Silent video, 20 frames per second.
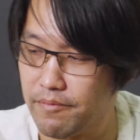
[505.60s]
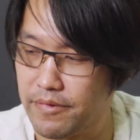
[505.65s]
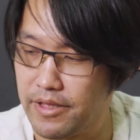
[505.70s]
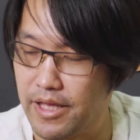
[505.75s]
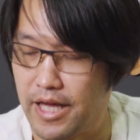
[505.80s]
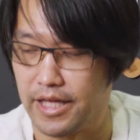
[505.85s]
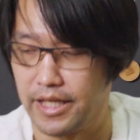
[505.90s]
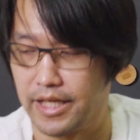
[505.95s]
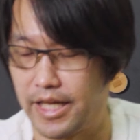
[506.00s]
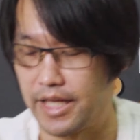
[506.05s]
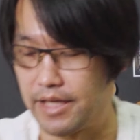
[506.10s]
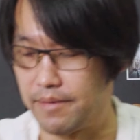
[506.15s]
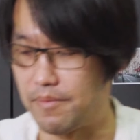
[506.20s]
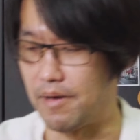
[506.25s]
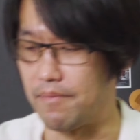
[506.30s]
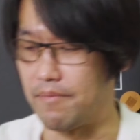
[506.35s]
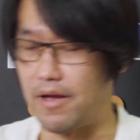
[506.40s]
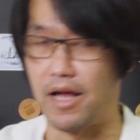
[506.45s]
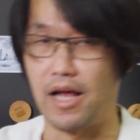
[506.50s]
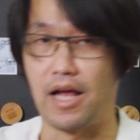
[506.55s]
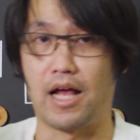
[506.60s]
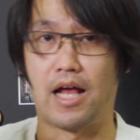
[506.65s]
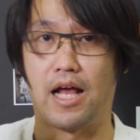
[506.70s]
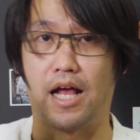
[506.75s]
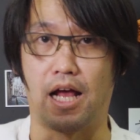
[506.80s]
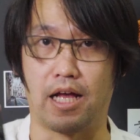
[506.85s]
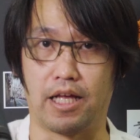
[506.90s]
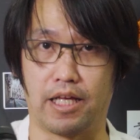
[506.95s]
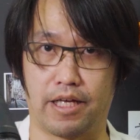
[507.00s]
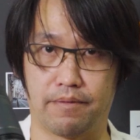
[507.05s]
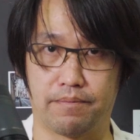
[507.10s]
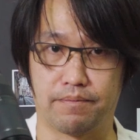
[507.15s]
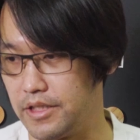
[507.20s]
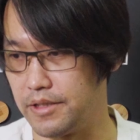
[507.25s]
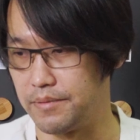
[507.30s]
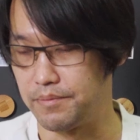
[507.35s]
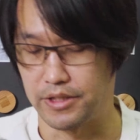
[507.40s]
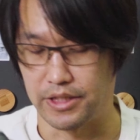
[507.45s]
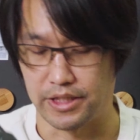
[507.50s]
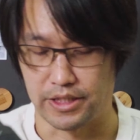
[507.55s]
บใส่เลนแบบ RF
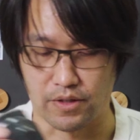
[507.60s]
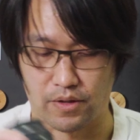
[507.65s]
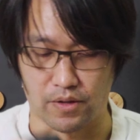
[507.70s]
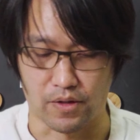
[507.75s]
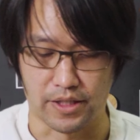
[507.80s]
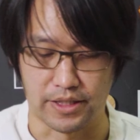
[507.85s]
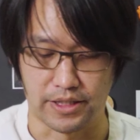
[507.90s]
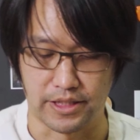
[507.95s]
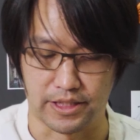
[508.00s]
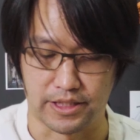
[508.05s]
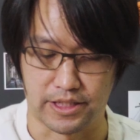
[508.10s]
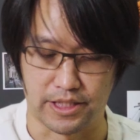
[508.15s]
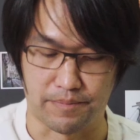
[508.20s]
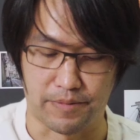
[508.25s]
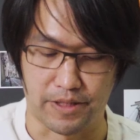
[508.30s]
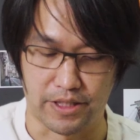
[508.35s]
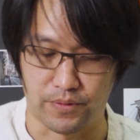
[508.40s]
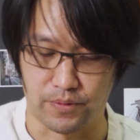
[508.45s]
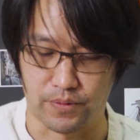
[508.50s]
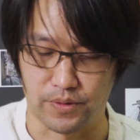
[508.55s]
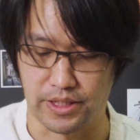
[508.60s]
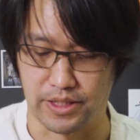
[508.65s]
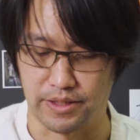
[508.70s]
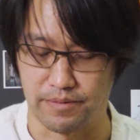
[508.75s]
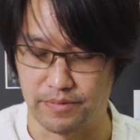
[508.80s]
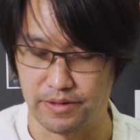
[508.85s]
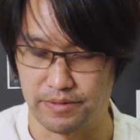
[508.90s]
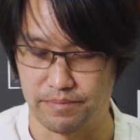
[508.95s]
24-240 ให้ดูเลย